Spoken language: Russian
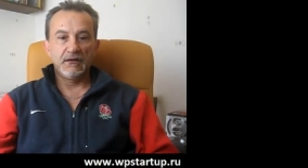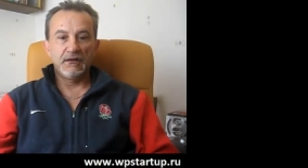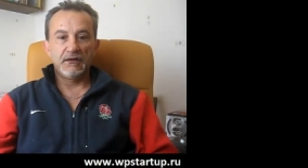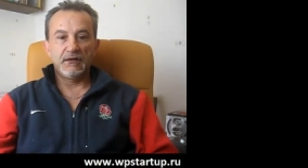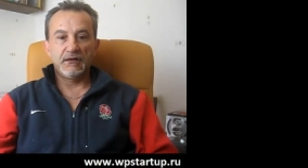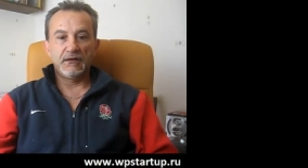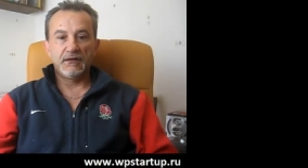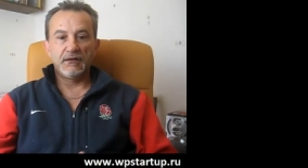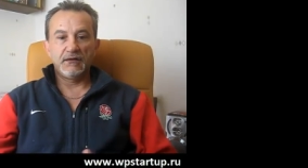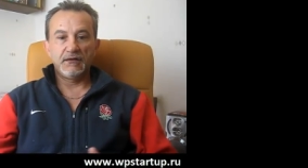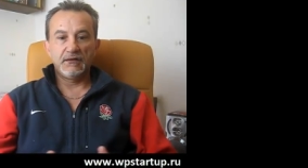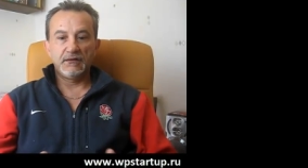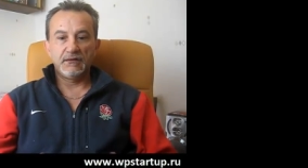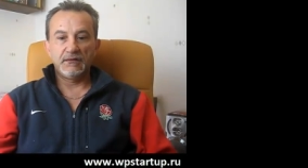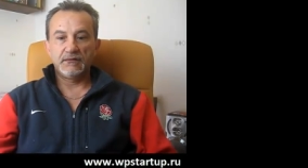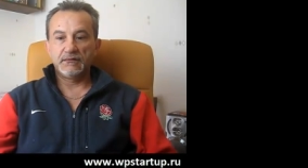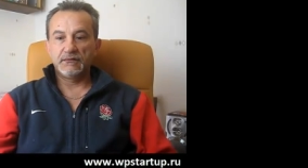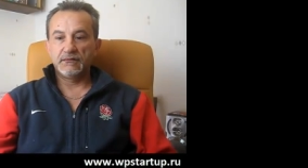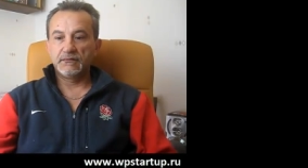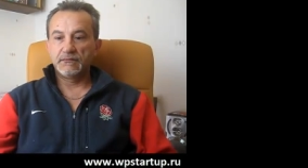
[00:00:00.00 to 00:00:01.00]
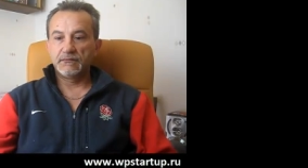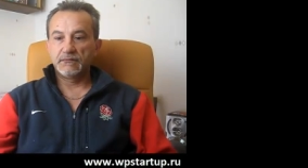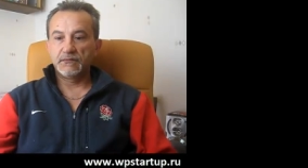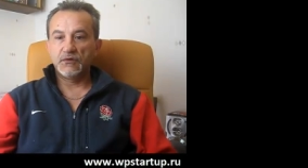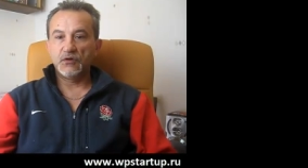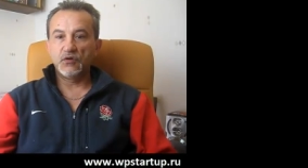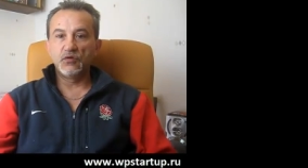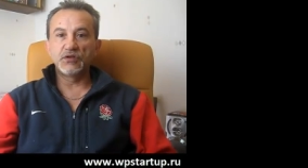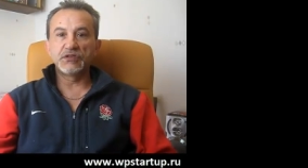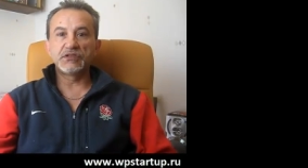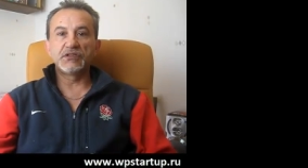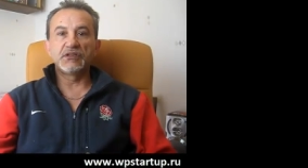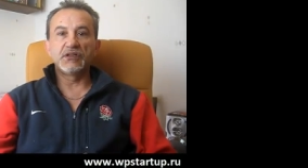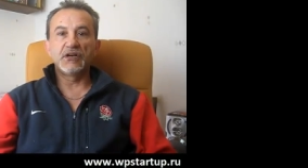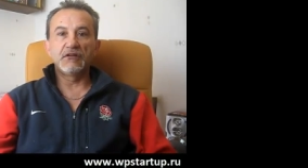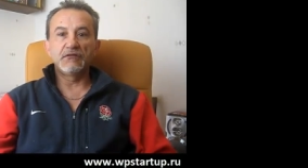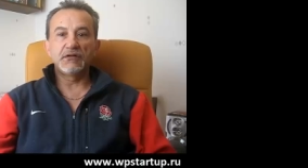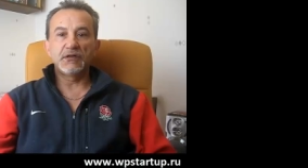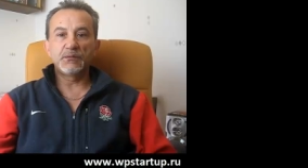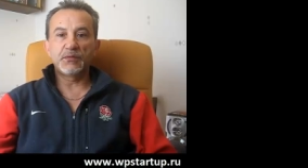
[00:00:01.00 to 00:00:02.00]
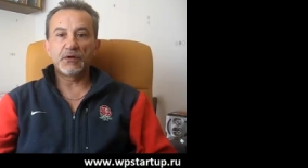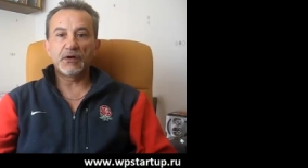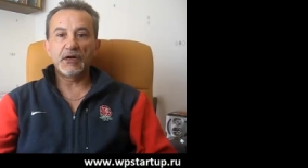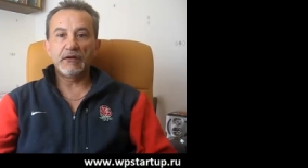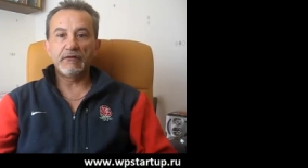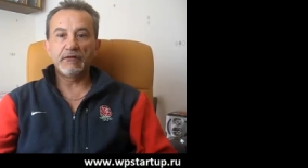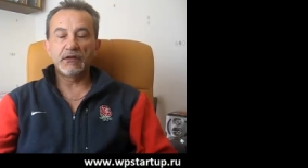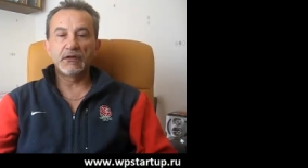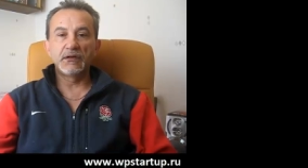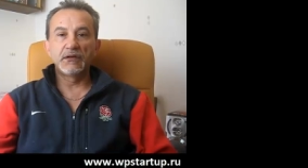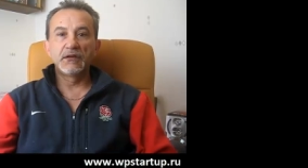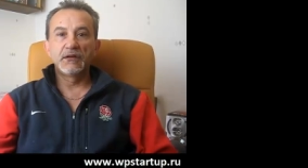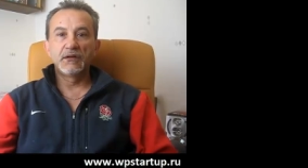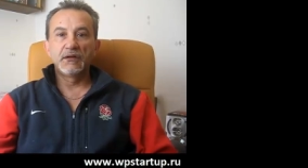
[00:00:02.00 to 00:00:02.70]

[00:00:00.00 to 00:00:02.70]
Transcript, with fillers: эм хостинговых правил –